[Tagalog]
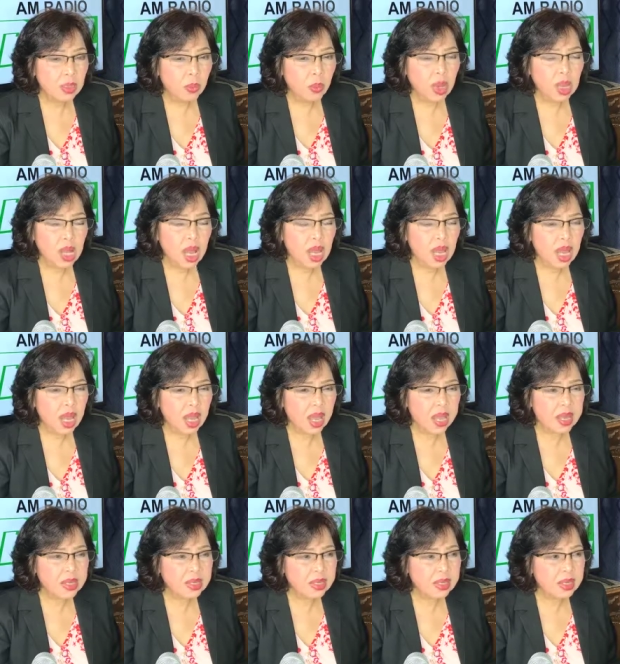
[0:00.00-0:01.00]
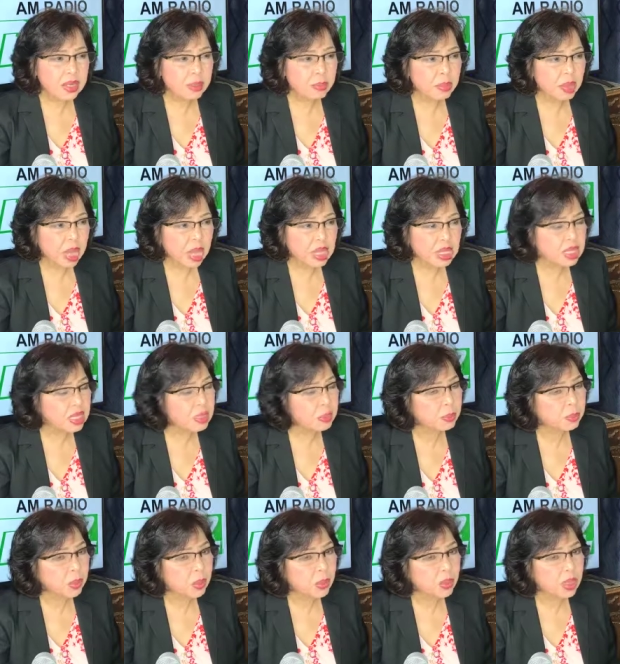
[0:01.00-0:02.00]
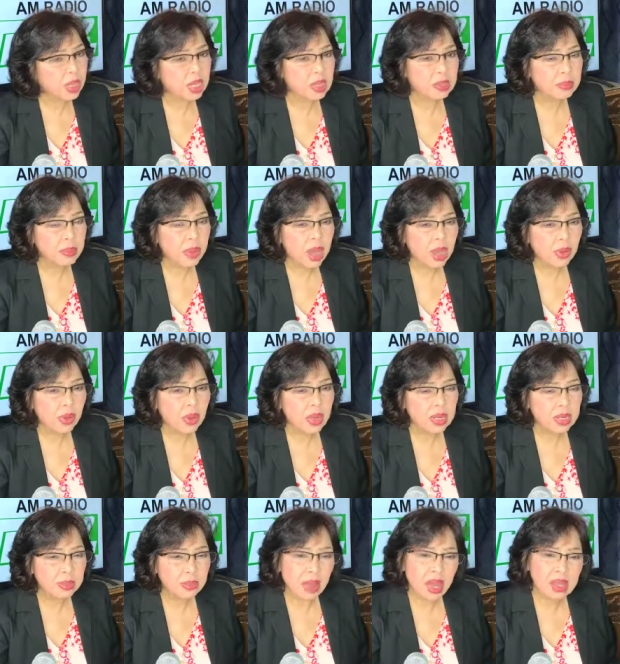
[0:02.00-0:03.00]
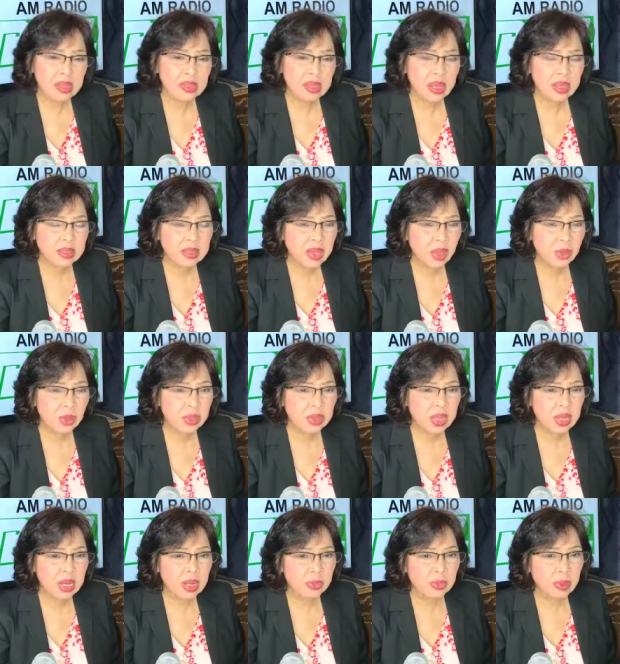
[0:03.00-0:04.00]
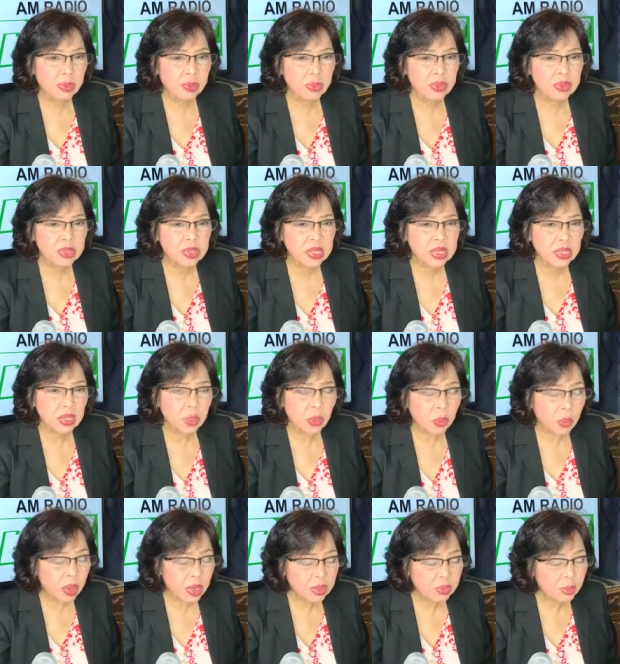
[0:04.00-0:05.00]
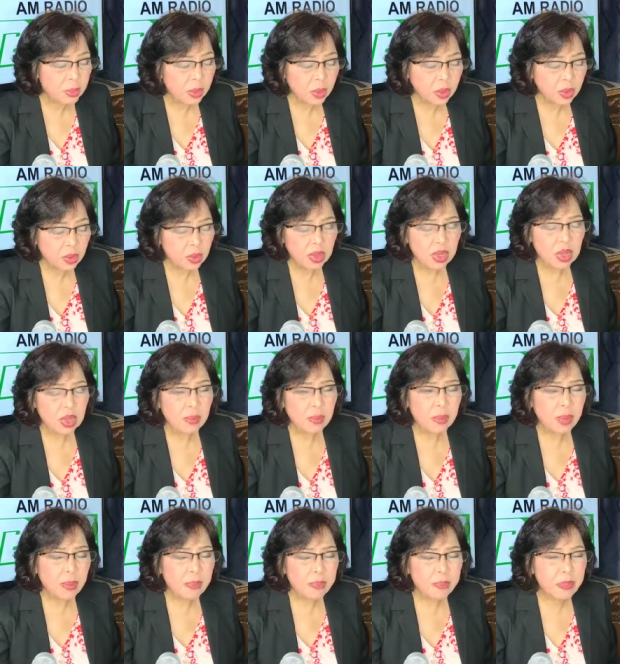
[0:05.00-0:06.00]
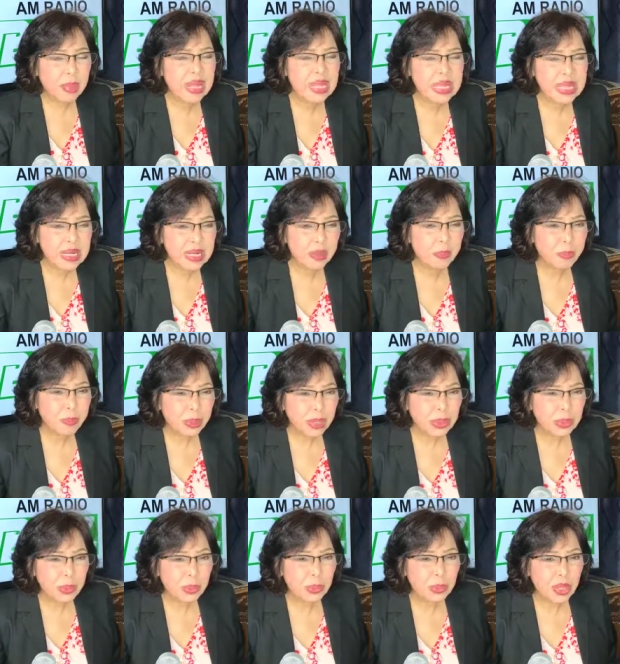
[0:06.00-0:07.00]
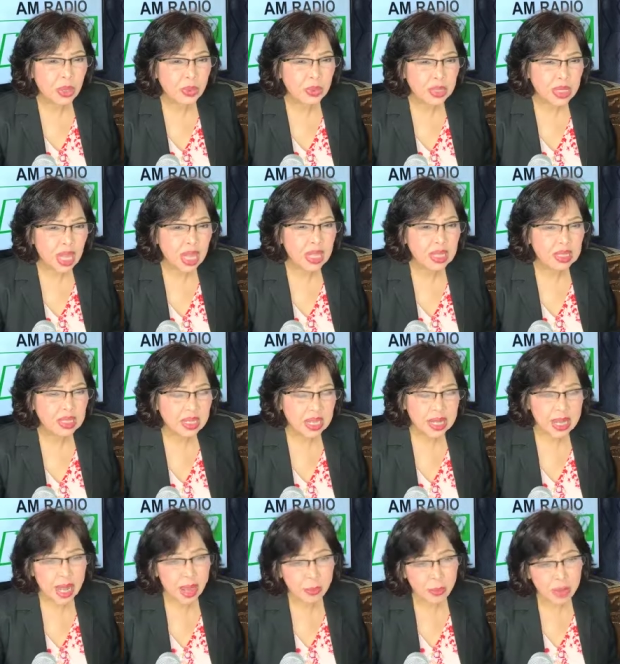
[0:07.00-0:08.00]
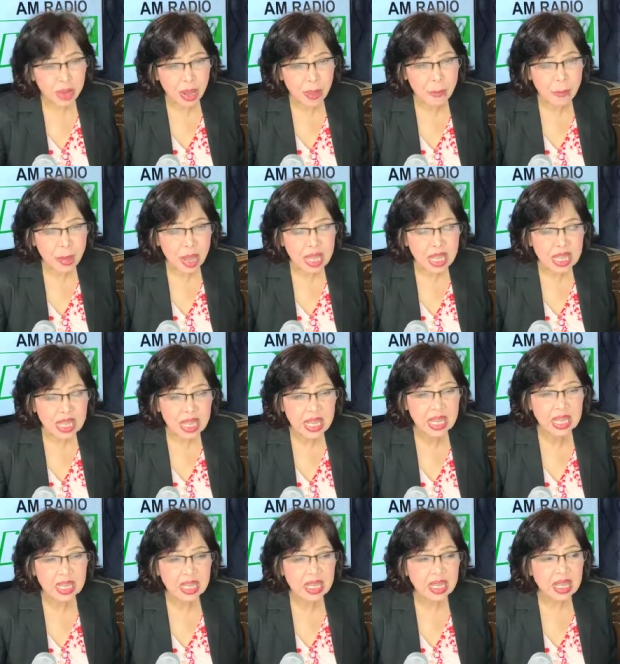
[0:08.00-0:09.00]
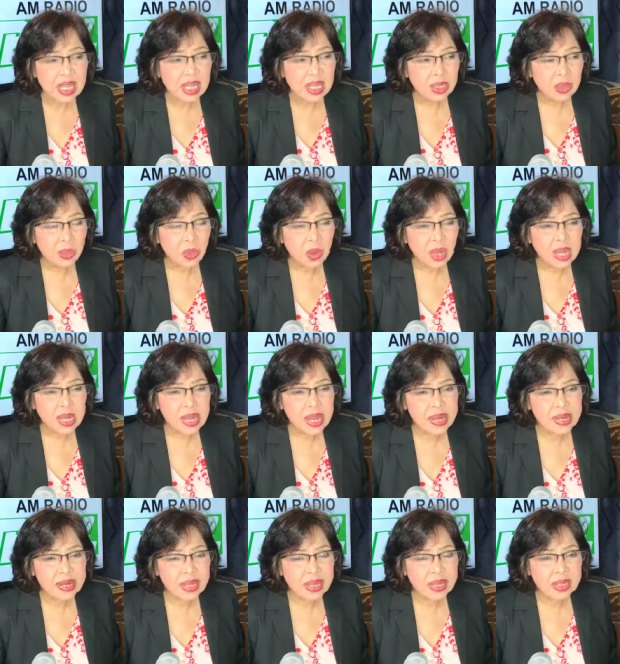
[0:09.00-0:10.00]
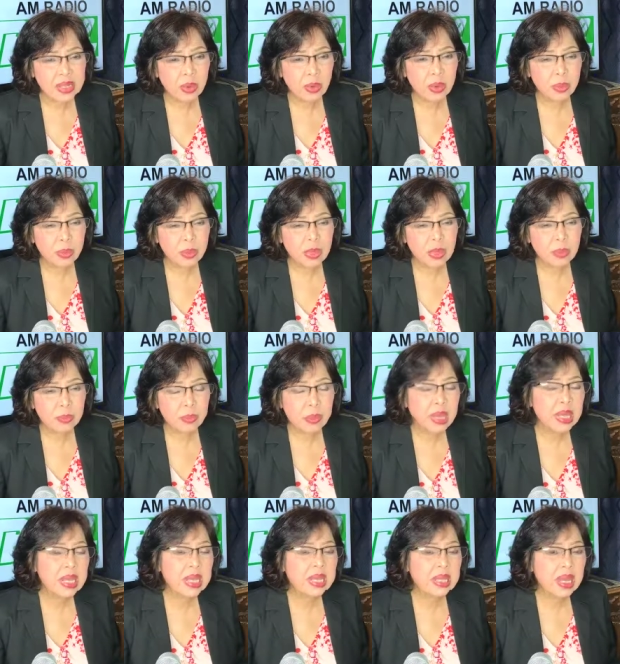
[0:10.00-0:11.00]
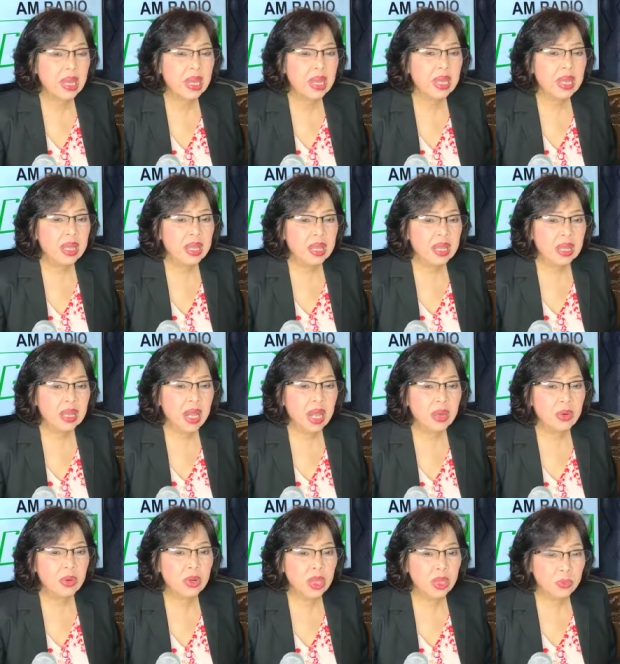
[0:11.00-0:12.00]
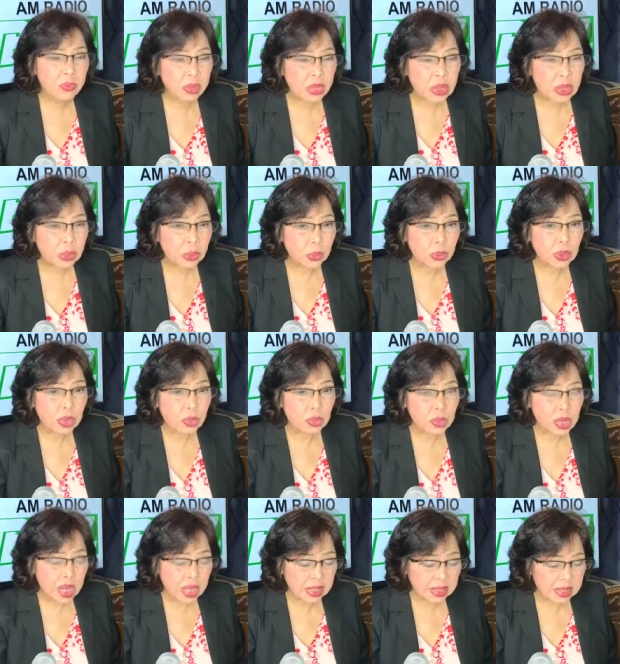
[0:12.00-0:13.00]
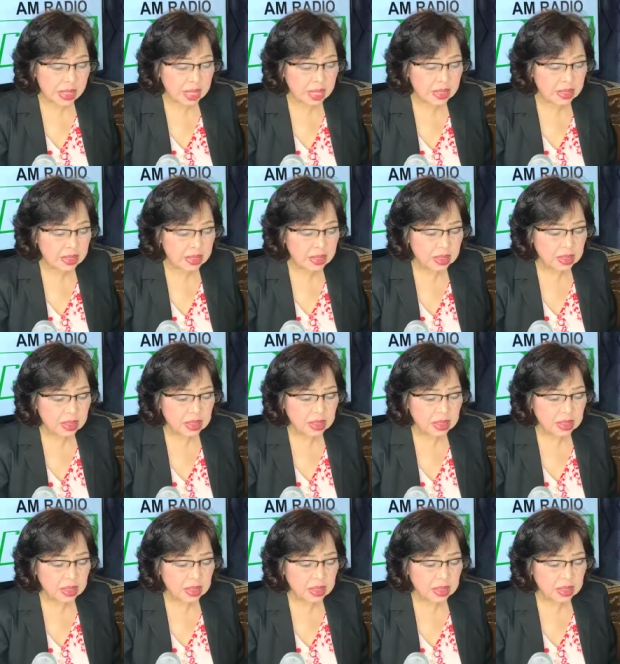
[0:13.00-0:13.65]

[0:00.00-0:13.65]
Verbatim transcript: Huwag kang kakain din ng mga hipon, alimangwa, limasag, tahong talaba, pusit. Huwag mo. Ma- mahirap matunaw yan. Kailangan mo ng pahinga eh. Kung kailangan ng katawan mo ng pahinga, lalo na yung pantunaw natin.